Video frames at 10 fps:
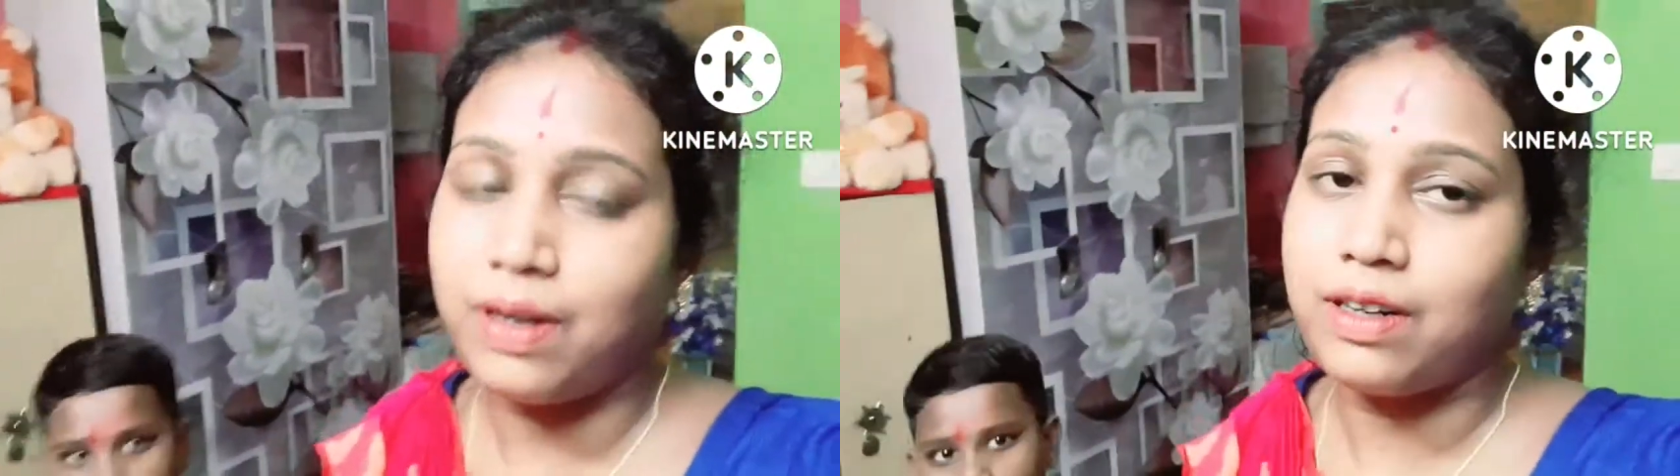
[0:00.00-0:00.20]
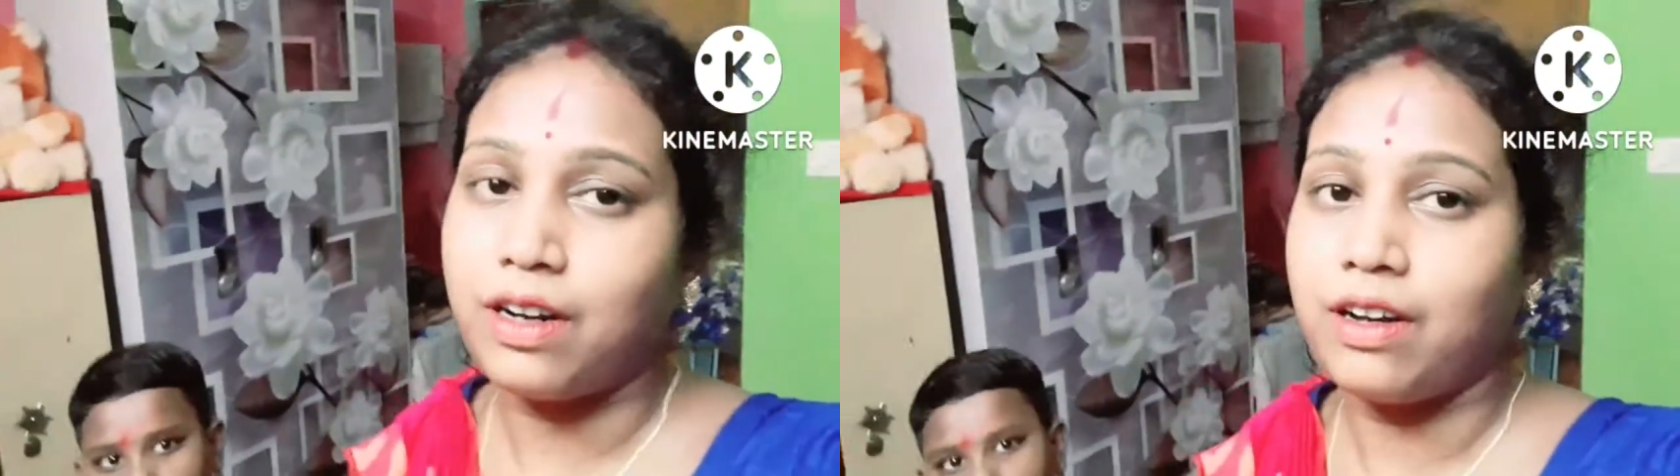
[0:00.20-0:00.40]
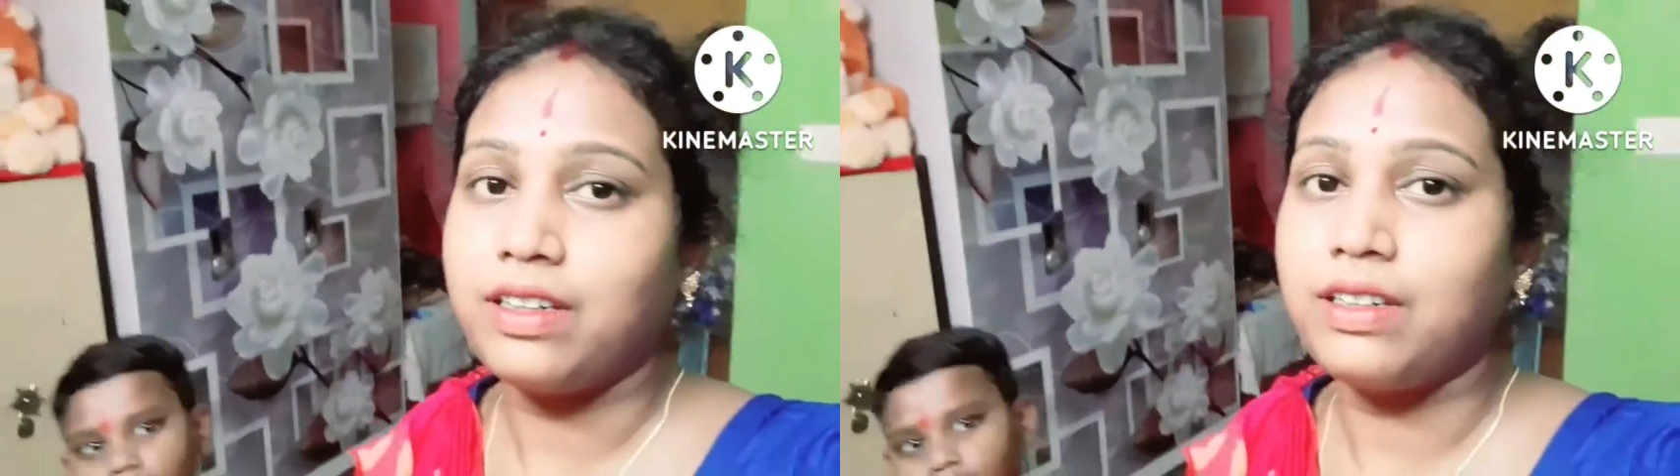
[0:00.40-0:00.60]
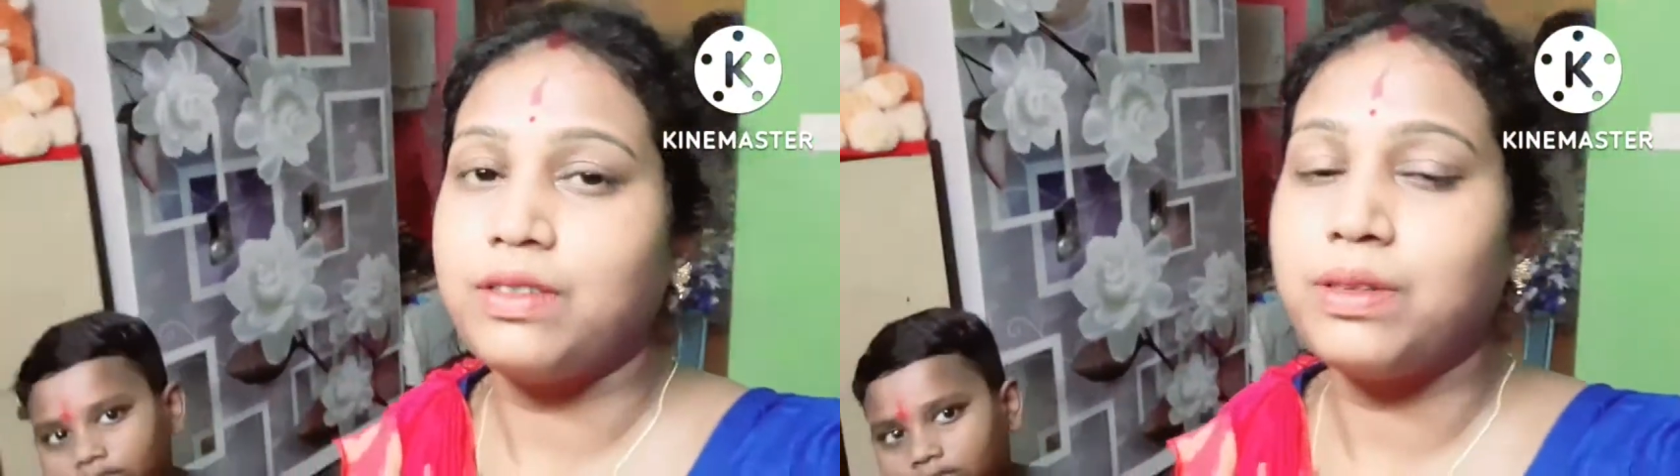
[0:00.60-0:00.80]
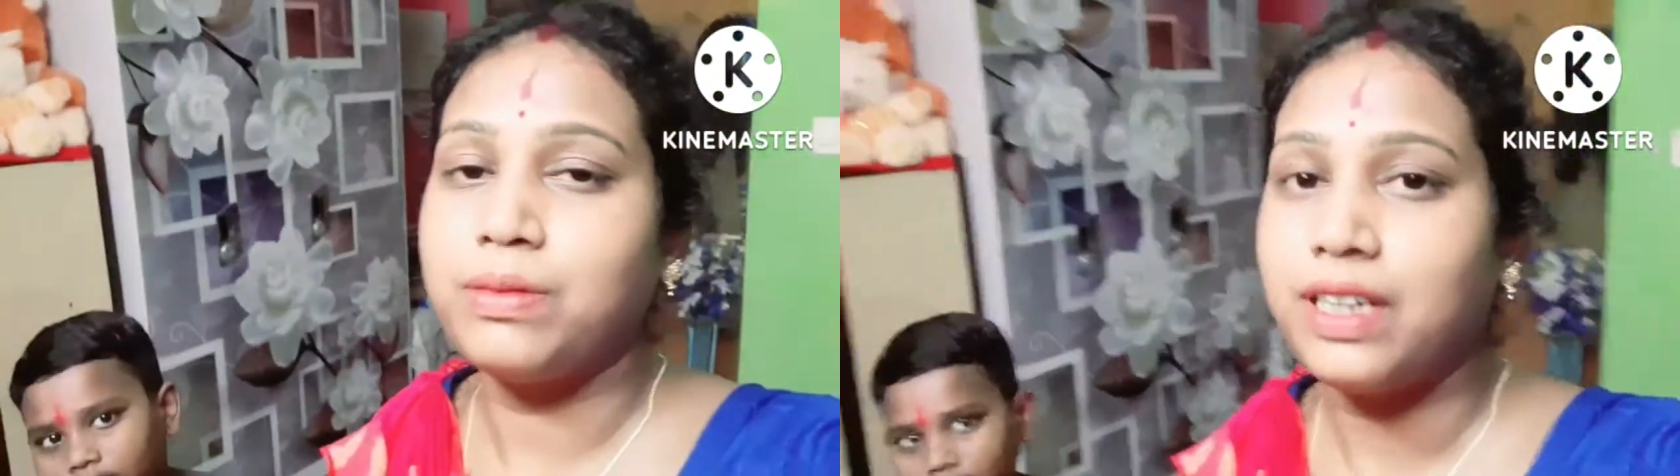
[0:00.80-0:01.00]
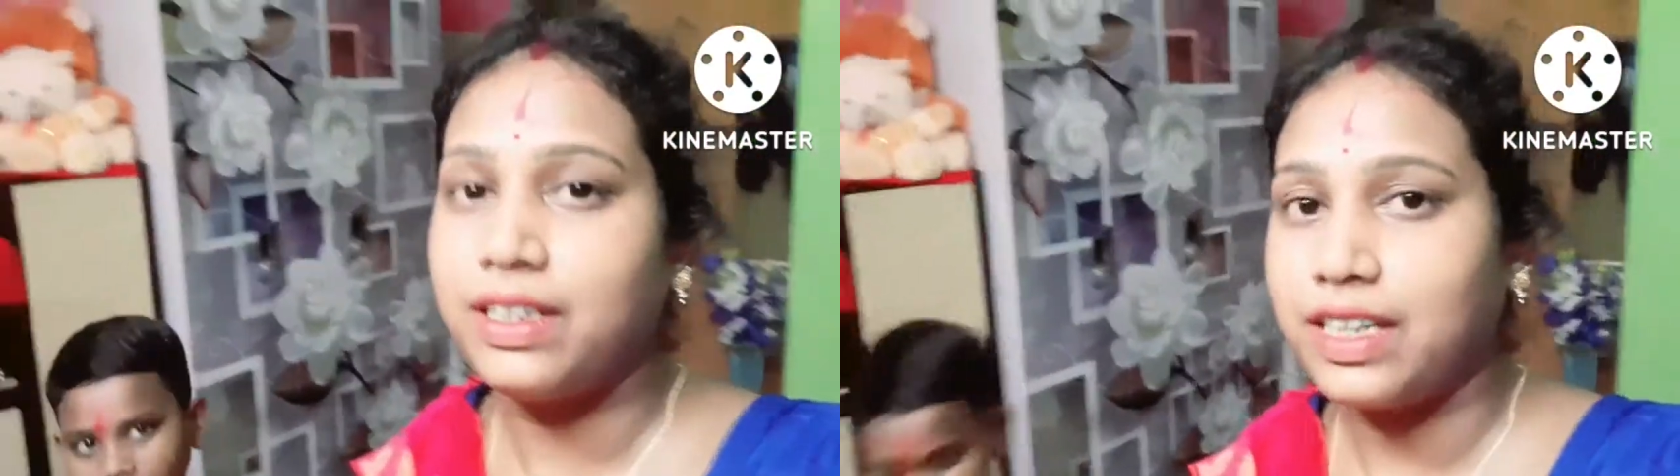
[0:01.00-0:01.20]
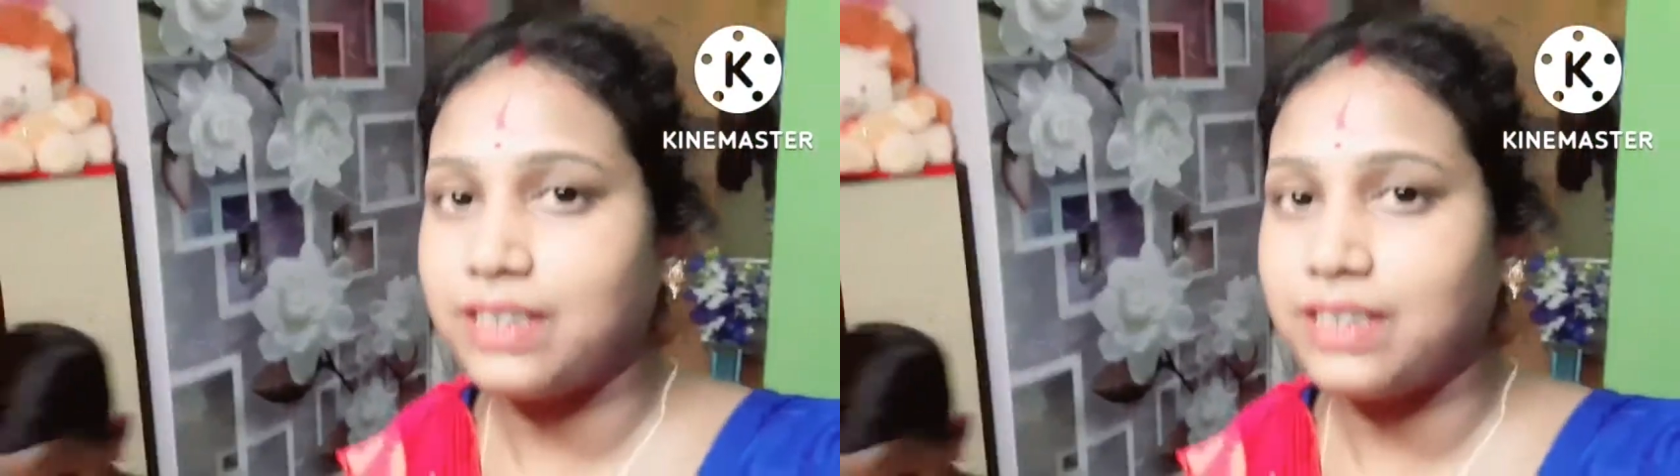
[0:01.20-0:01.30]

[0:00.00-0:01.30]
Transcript: ব্লগটা কন্টিনিউ করব না তো